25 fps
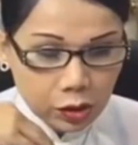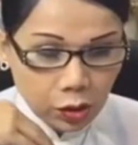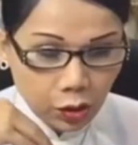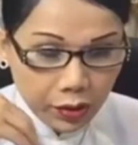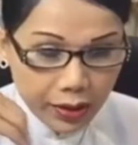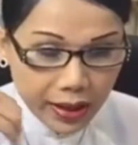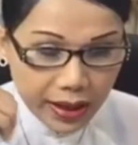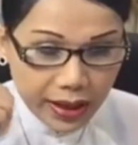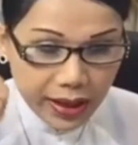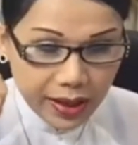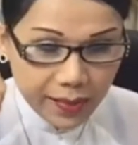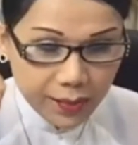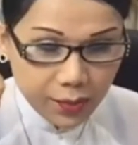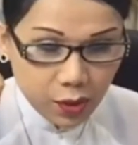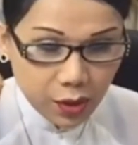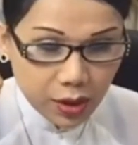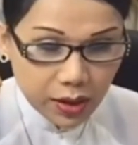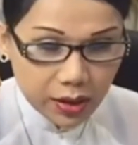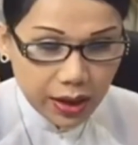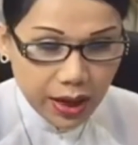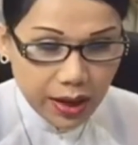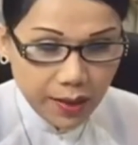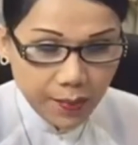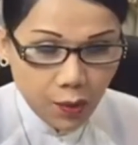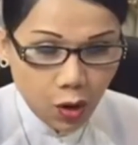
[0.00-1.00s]
tụi em có
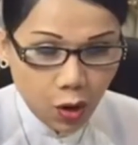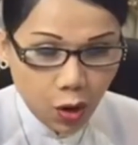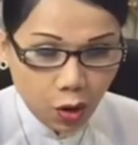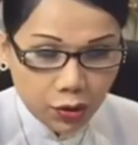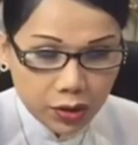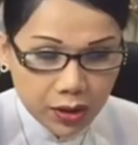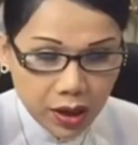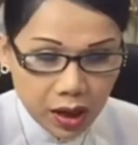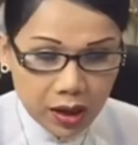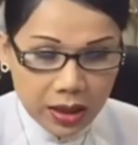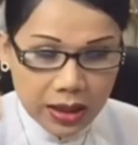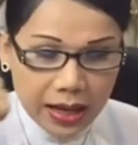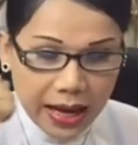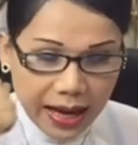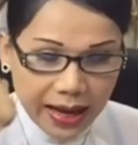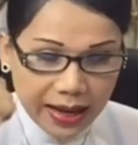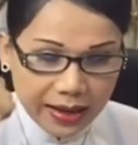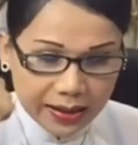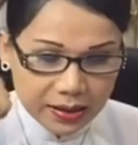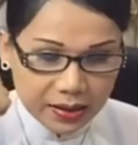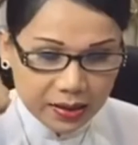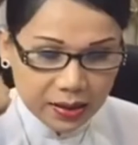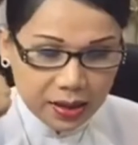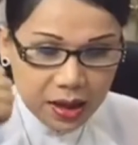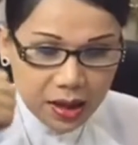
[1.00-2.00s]
giả bộ dừng
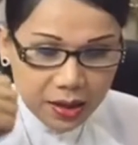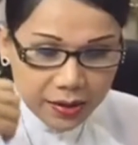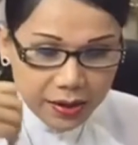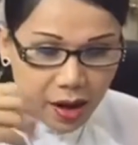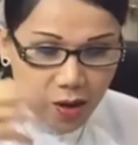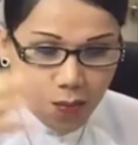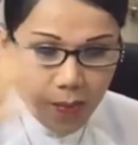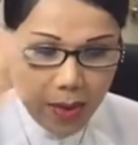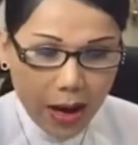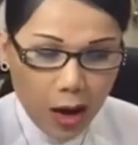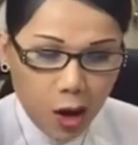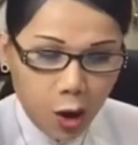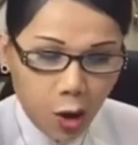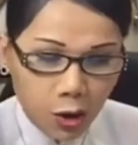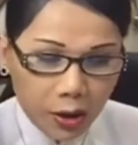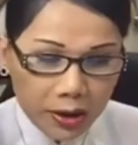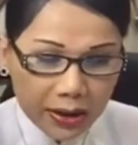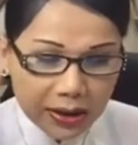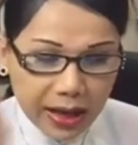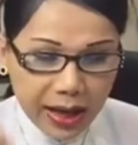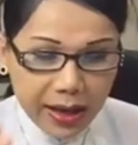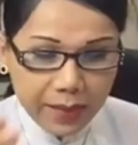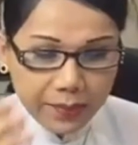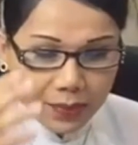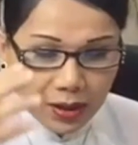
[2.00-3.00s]
lại để mà
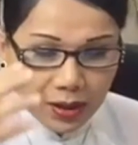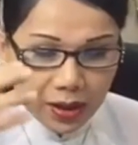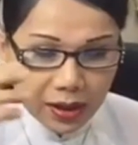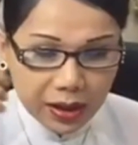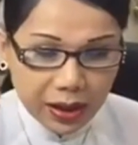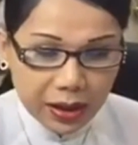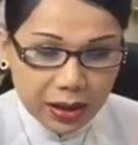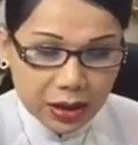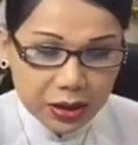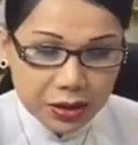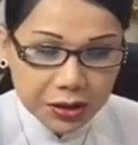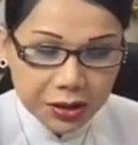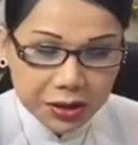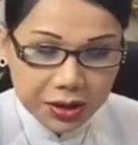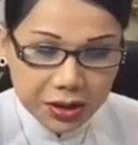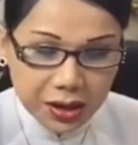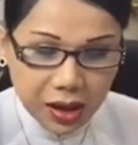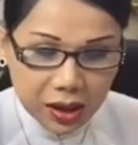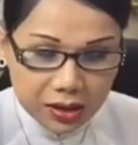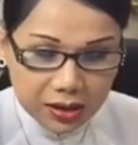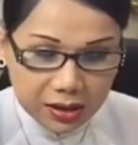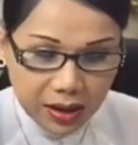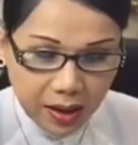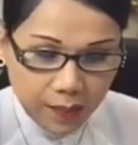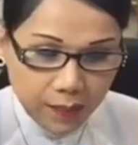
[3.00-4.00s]
hỏi thăm những cái người
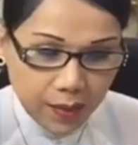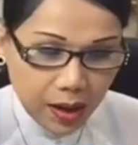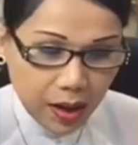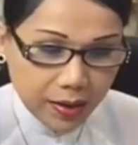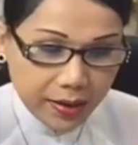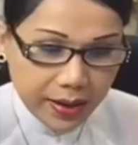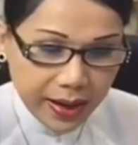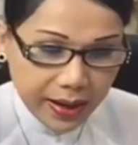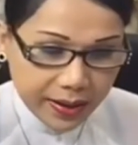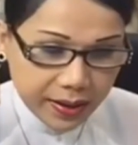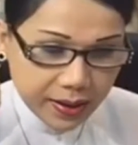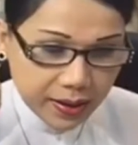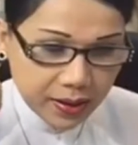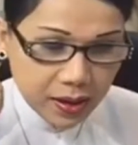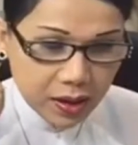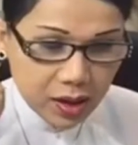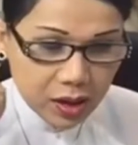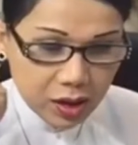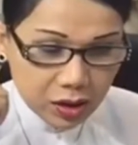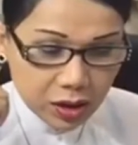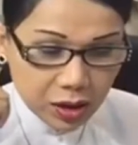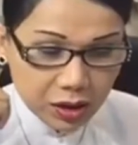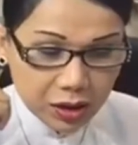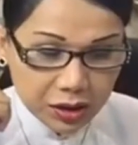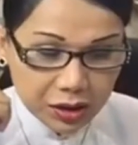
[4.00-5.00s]
dân tộc ở đây
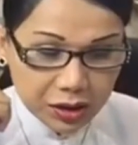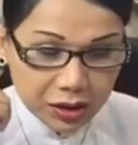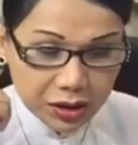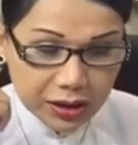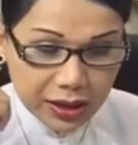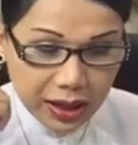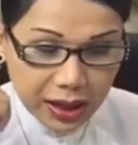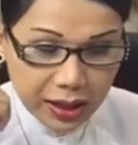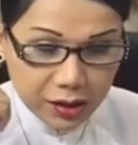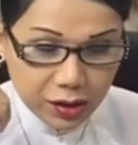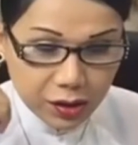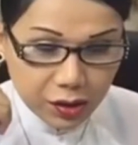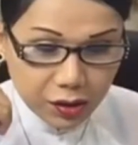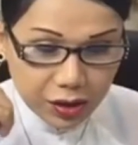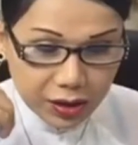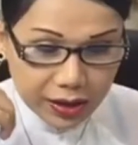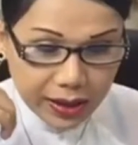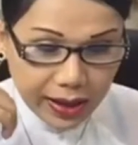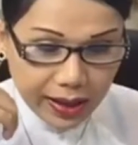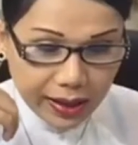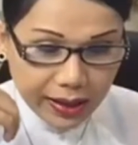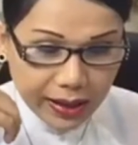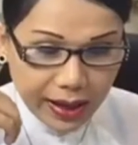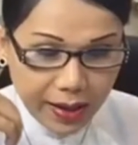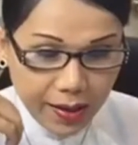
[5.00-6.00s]
thì người ta nói
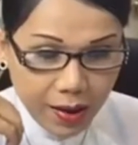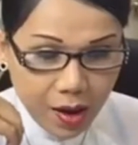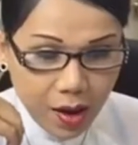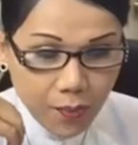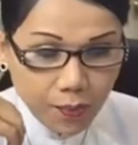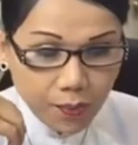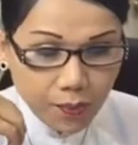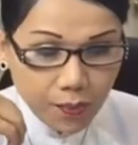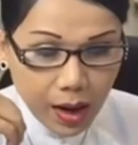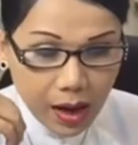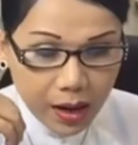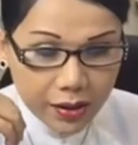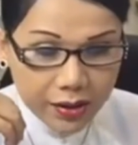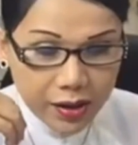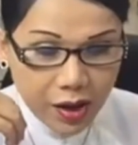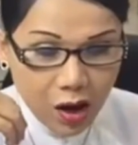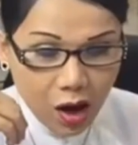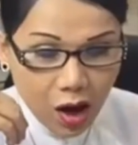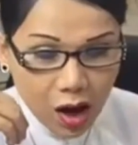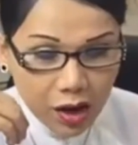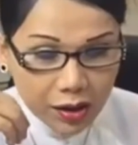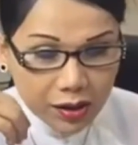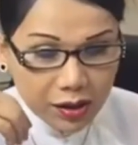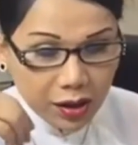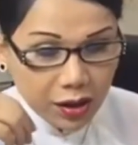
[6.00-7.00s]
rằng là bên
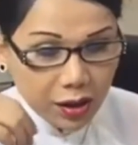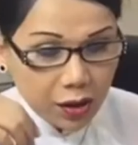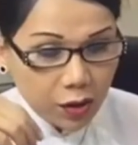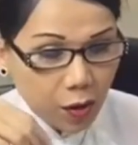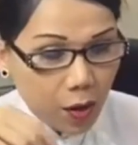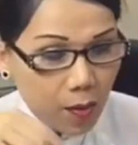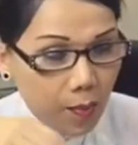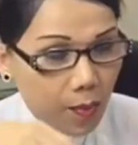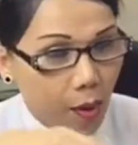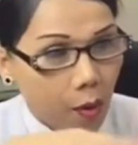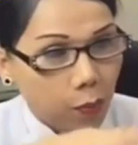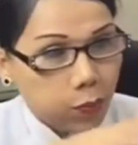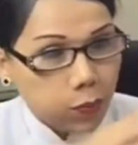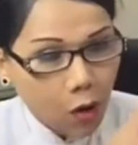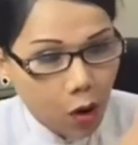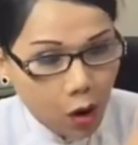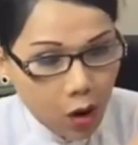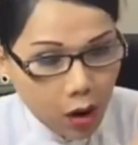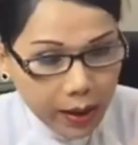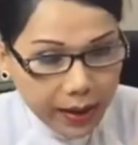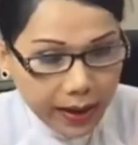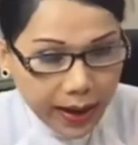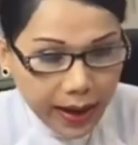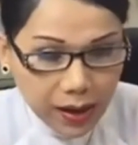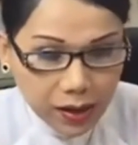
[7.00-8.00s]
đó chỉ có một
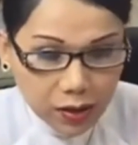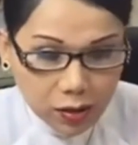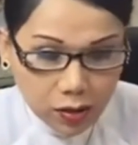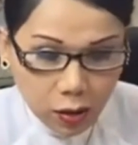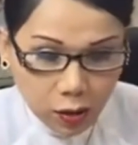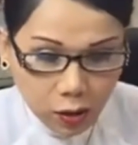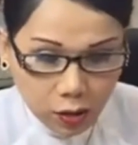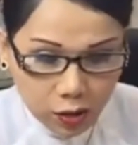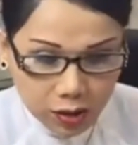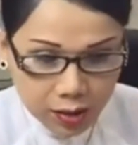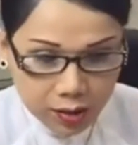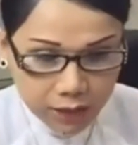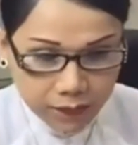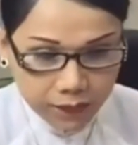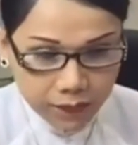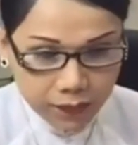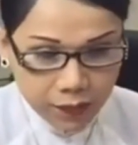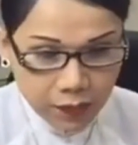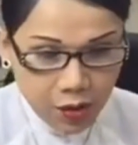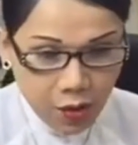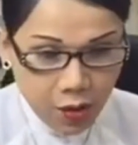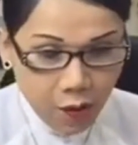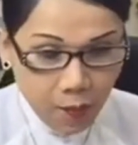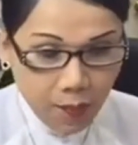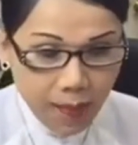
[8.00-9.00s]
đoạn ngắn thôi
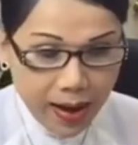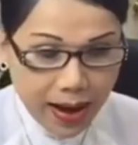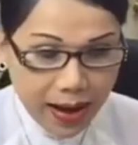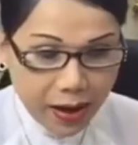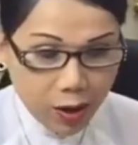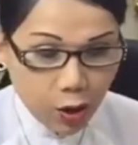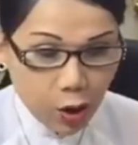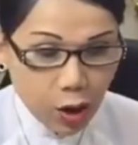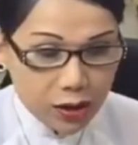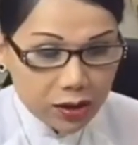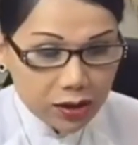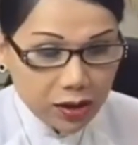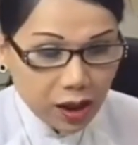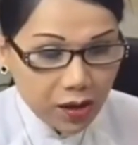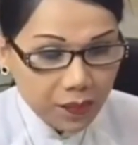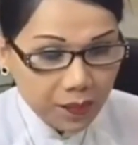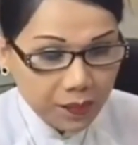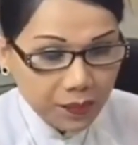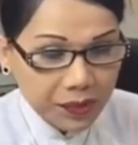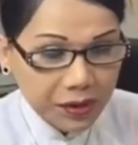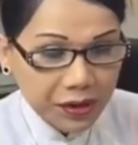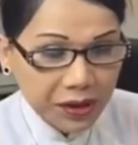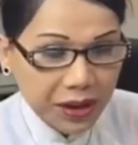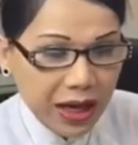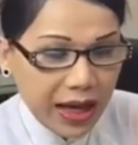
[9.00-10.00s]
mà có tới
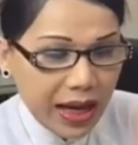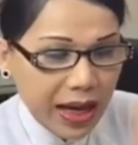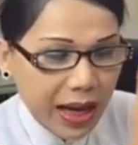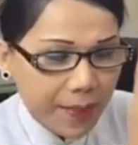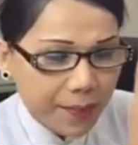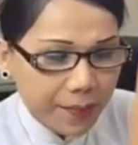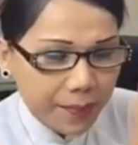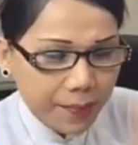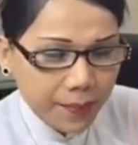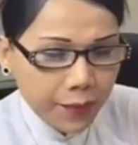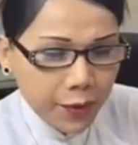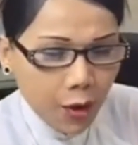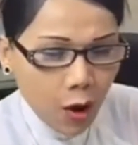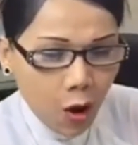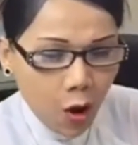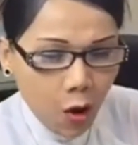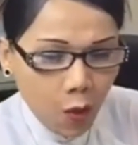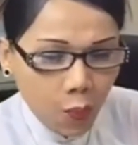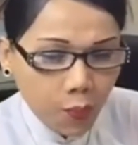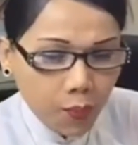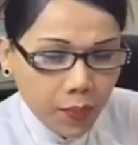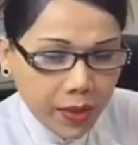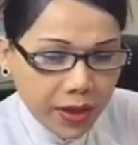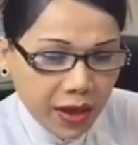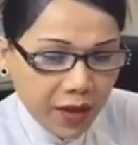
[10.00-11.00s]
15
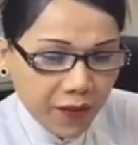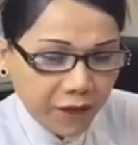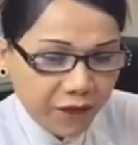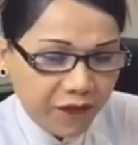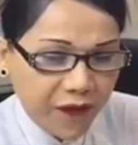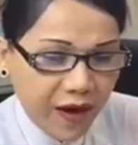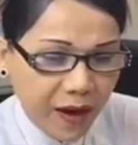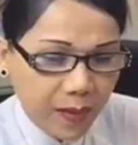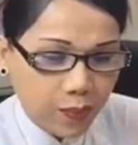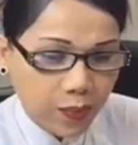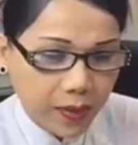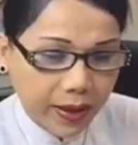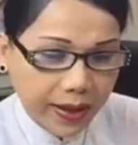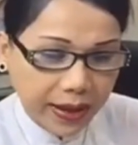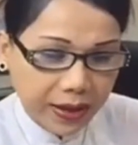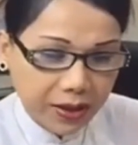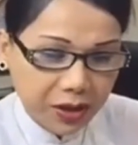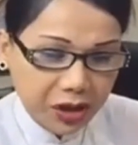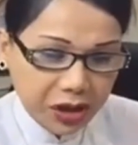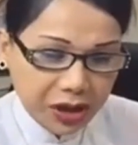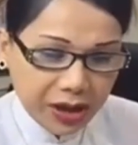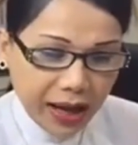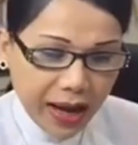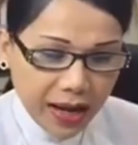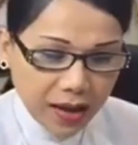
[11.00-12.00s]
đồn biên phòng
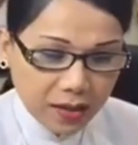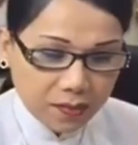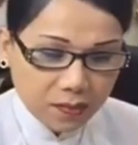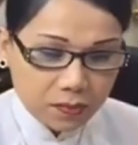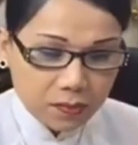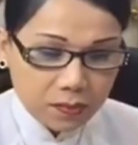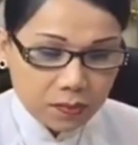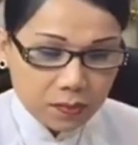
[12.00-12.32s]
cảnh sát